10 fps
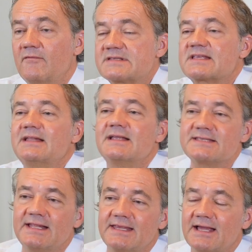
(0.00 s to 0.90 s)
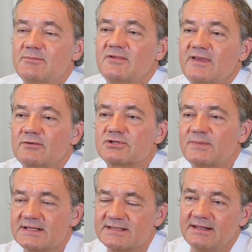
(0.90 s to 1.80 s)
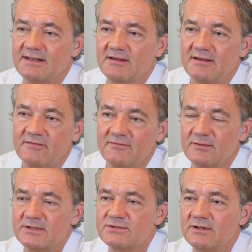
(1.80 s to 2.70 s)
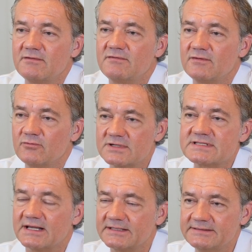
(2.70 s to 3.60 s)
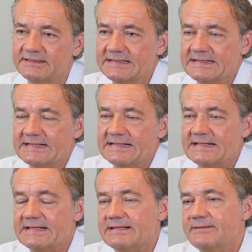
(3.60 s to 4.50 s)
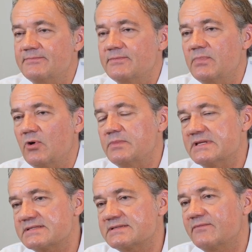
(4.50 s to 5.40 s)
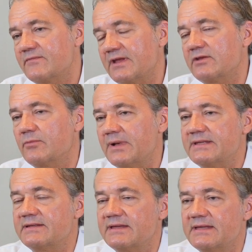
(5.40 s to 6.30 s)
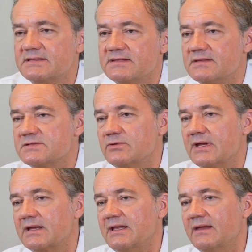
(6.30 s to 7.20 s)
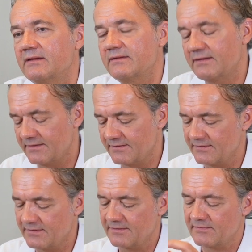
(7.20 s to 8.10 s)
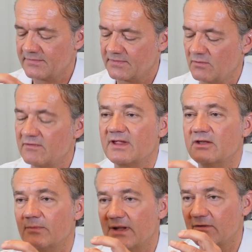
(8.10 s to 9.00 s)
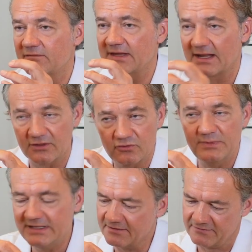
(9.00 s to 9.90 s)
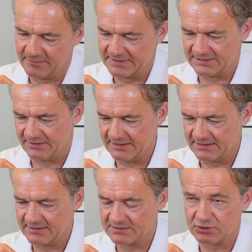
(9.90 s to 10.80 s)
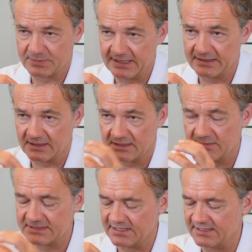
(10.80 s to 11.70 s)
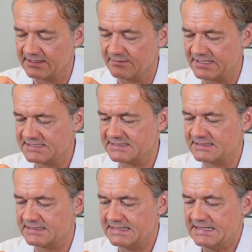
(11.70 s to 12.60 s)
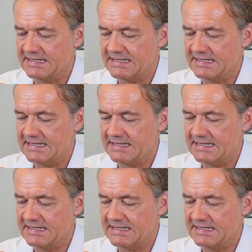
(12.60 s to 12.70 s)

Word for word: Was kann letztendlich ein Bewegungsschmerz an der Wirbelsäule verursachen? Ähm, um das vielleicht nochmal detailliert zu erklären, ähm, kommen wir vielleicht nochmal auf die Anatomie der Wirbelsäule zu sprechen. Da kann man es eigentlich am besten